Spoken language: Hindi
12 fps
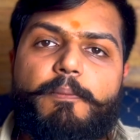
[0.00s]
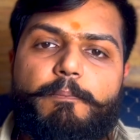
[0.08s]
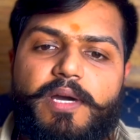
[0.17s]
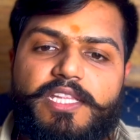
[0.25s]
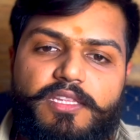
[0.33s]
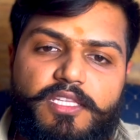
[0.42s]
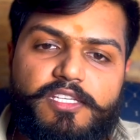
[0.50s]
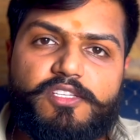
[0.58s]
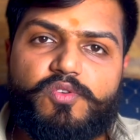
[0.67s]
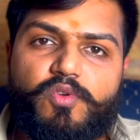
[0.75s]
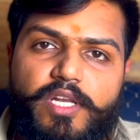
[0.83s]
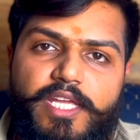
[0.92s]

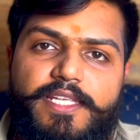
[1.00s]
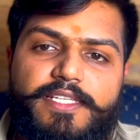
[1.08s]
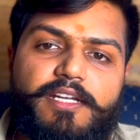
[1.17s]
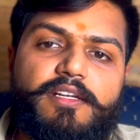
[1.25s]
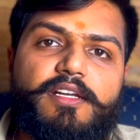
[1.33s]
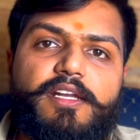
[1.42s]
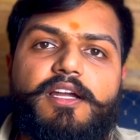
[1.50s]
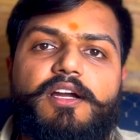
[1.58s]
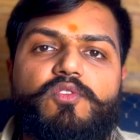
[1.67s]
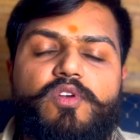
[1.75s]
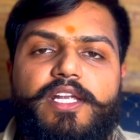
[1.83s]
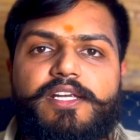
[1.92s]
3200 नए चार्टर्ड
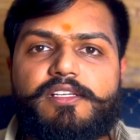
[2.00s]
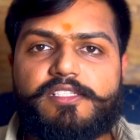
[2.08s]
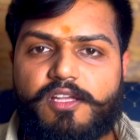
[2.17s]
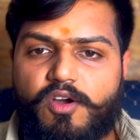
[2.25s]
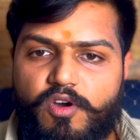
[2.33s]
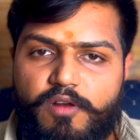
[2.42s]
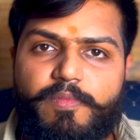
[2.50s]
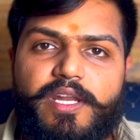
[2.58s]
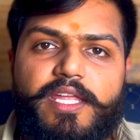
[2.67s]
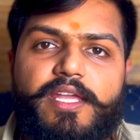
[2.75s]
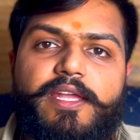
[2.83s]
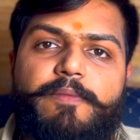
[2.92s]
अकाउंटेंट्स और
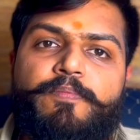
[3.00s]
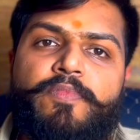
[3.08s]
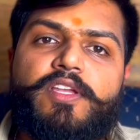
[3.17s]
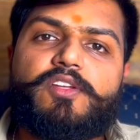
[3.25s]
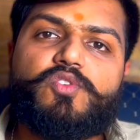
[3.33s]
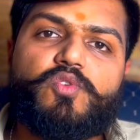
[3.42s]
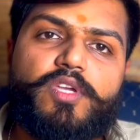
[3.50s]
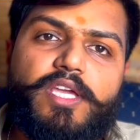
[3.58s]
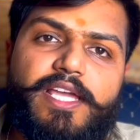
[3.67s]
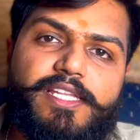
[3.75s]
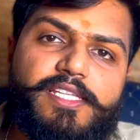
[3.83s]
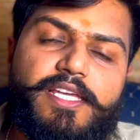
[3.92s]
बने हैं जो कि
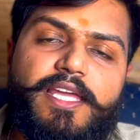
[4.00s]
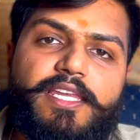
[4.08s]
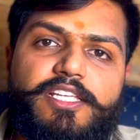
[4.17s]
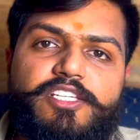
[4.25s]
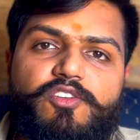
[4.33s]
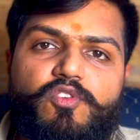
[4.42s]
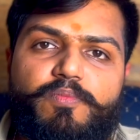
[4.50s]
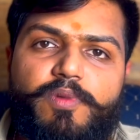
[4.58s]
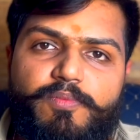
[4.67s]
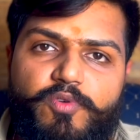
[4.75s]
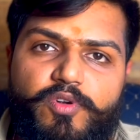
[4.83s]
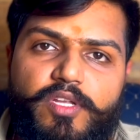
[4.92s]
आईसीआई ने जिनको
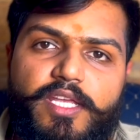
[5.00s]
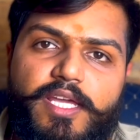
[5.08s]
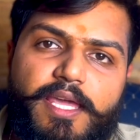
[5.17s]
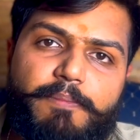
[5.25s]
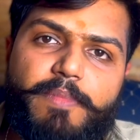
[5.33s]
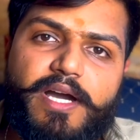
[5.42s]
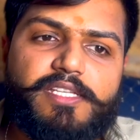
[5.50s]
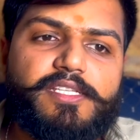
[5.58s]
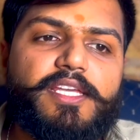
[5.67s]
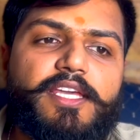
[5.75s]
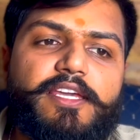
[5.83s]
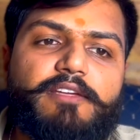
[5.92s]
प्रमोट किया है पास
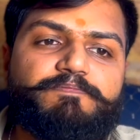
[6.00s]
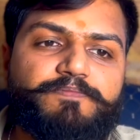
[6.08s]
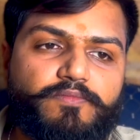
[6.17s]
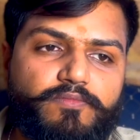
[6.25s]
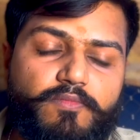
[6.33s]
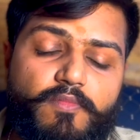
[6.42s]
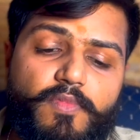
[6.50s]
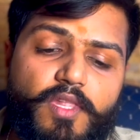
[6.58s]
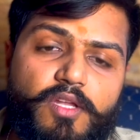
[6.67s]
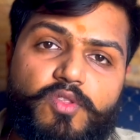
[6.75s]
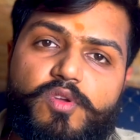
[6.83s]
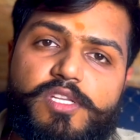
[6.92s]
किया
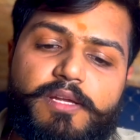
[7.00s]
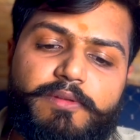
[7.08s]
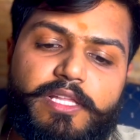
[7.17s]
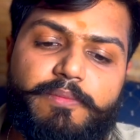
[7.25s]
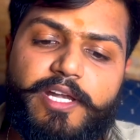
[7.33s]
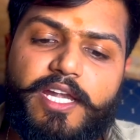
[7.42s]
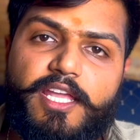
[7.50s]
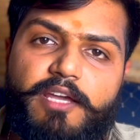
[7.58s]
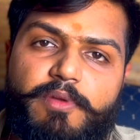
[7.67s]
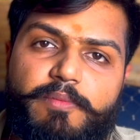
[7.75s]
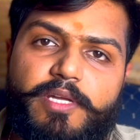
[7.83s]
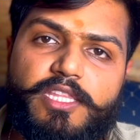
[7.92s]
है तो इसका मतलब इंडिया
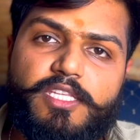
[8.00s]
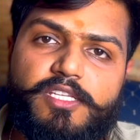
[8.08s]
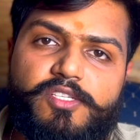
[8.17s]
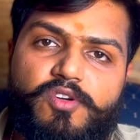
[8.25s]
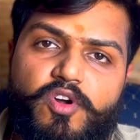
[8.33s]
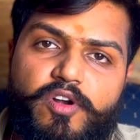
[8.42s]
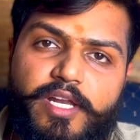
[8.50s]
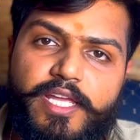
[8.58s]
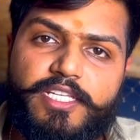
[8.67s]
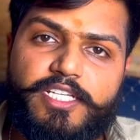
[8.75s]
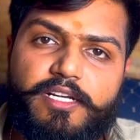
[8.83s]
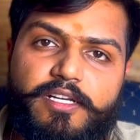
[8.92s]
में 3200 और
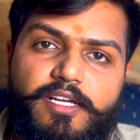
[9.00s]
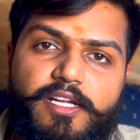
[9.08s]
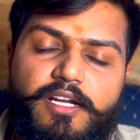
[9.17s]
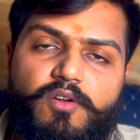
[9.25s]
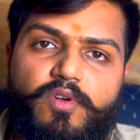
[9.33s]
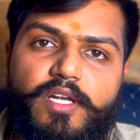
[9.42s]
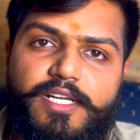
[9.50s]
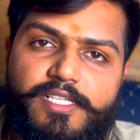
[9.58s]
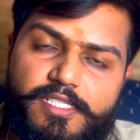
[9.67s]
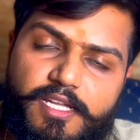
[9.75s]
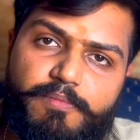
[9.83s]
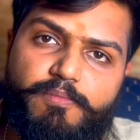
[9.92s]
नए चार्टर्ड
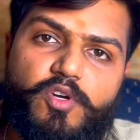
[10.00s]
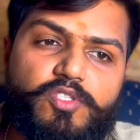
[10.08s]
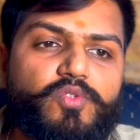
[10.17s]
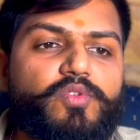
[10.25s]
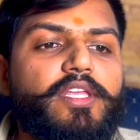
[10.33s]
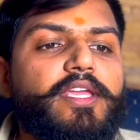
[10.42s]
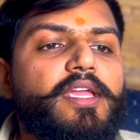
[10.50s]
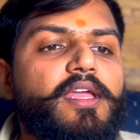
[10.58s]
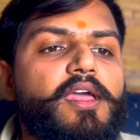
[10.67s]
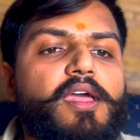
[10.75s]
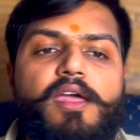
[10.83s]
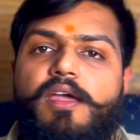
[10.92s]
अकाउंटेंट्स अब मौजूद हैं
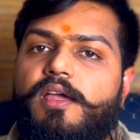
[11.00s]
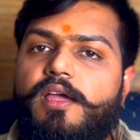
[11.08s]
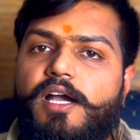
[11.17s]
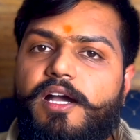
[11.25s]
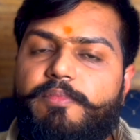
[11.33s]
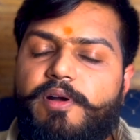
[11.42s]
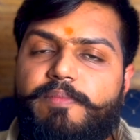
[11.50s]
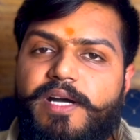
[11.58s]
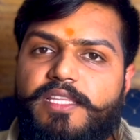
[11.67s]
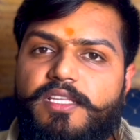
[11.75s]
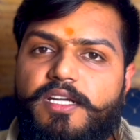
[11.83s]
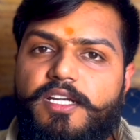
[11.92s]
अब हम
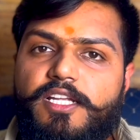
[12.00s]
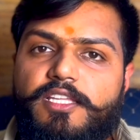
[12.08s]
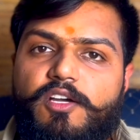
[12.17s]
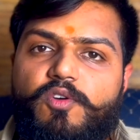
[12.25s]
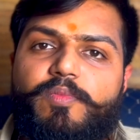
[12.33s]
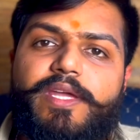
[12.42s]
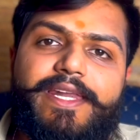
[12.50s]
बात कर लेता हूं मैं